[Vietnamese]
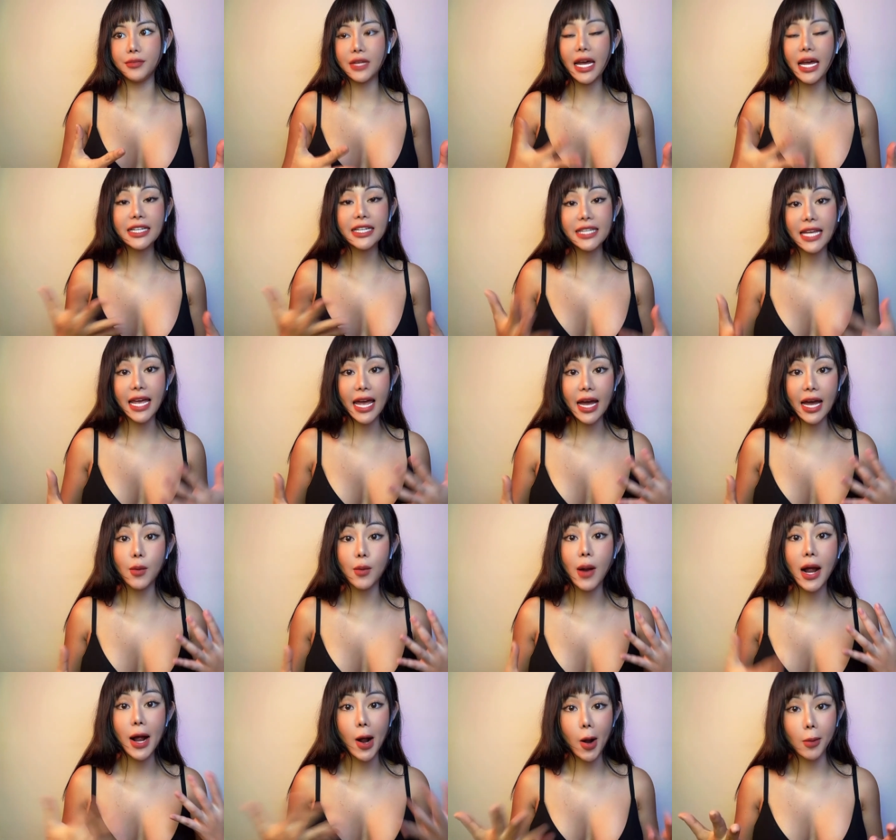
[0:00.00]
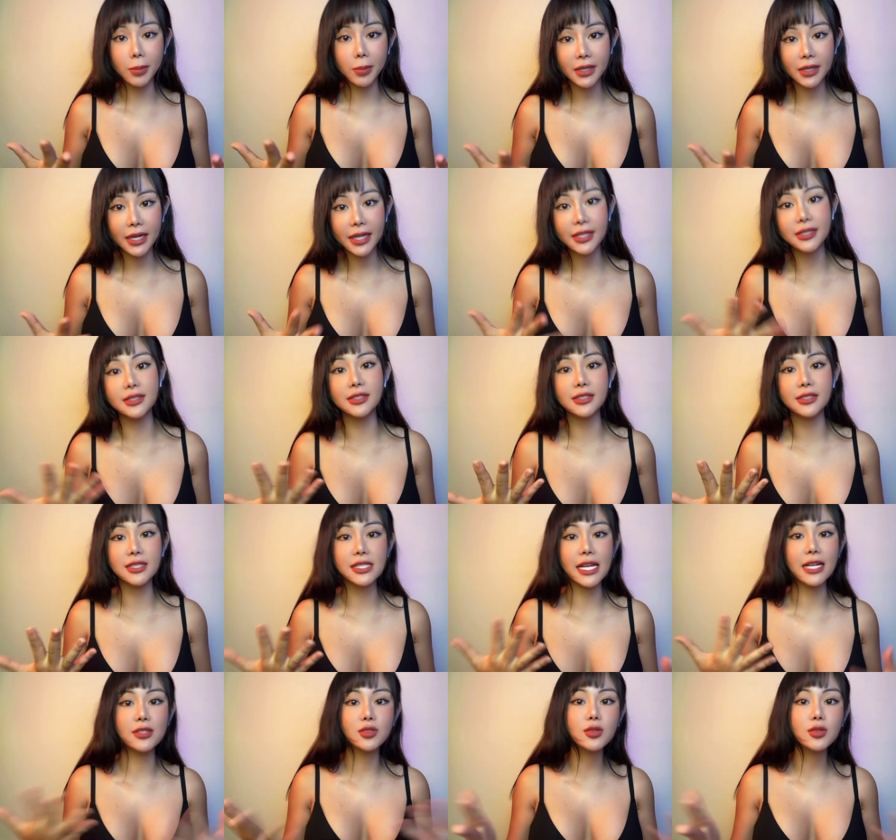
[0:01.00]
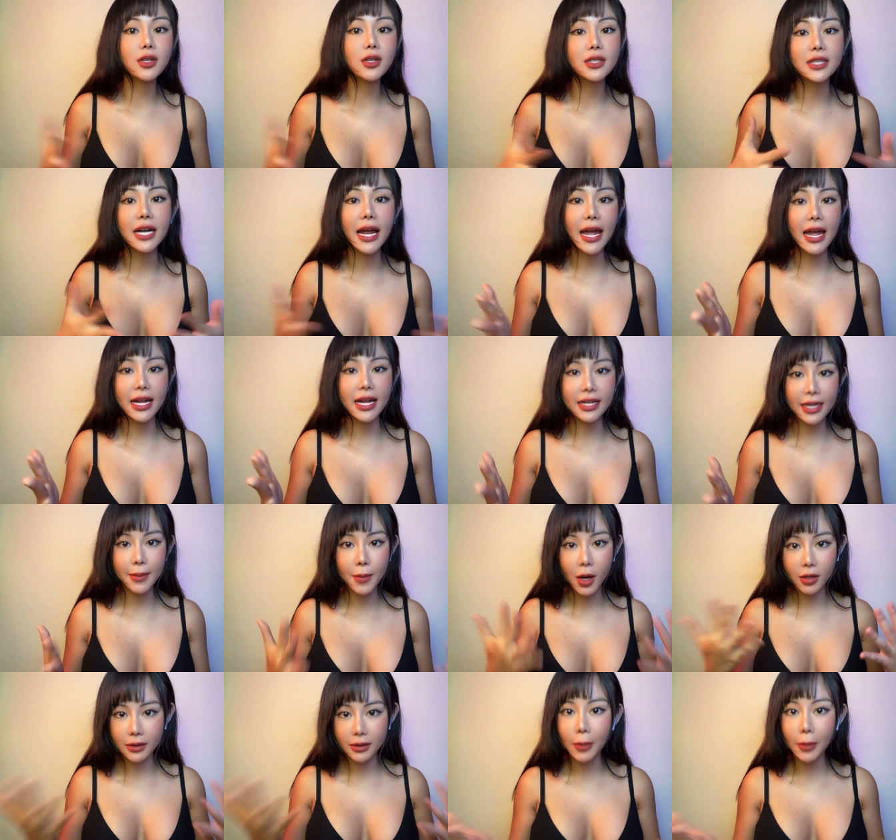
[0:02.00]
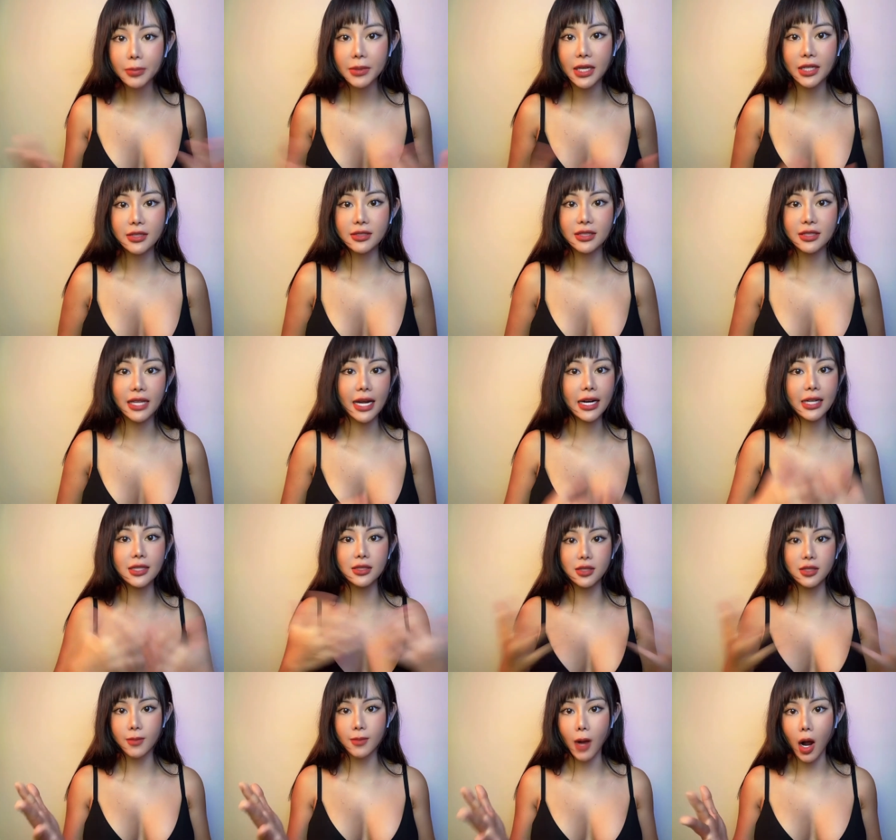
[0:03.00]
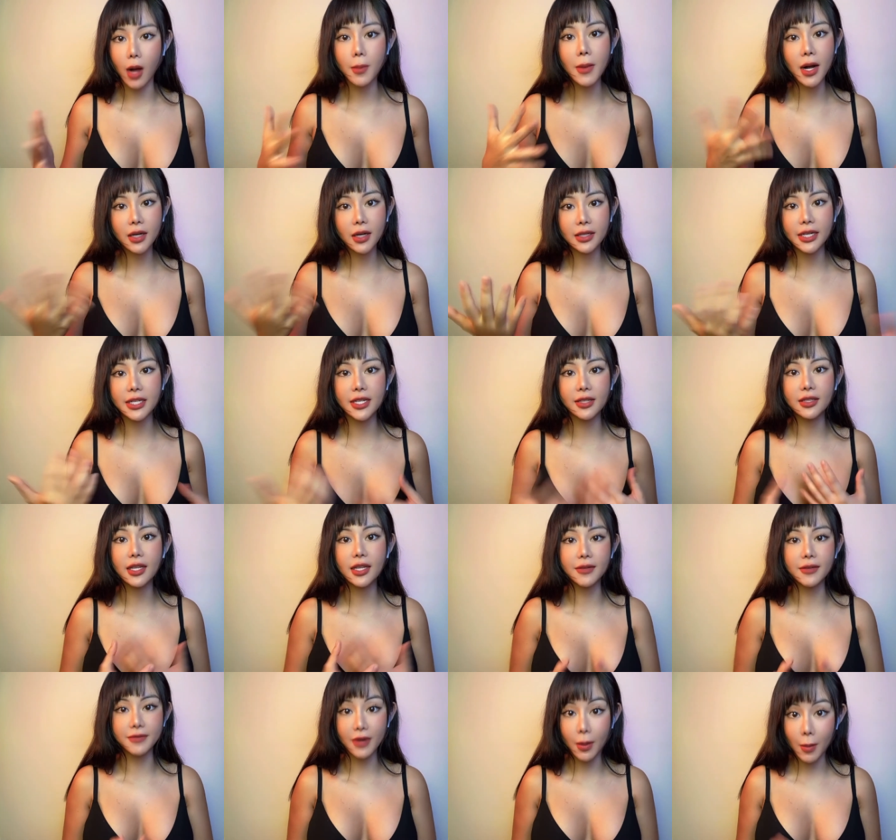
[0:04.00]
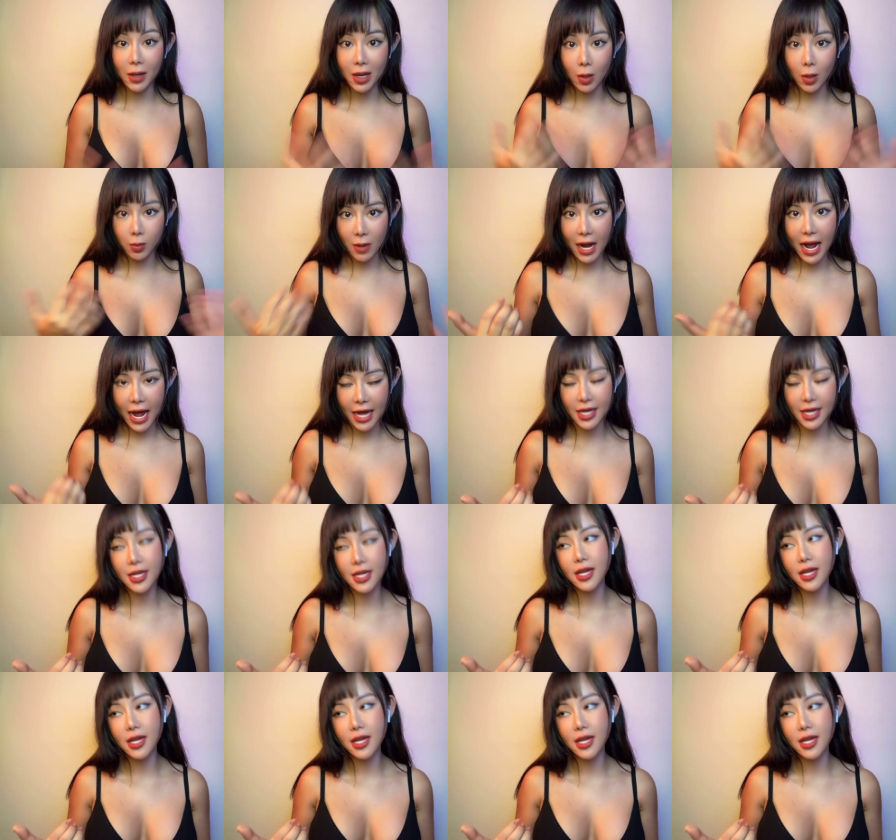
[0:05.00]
các nhà khoa học các người sản xuất ra cái botox thì người ta đã lược bỏ bớt đi những cái thành phần mà độc hại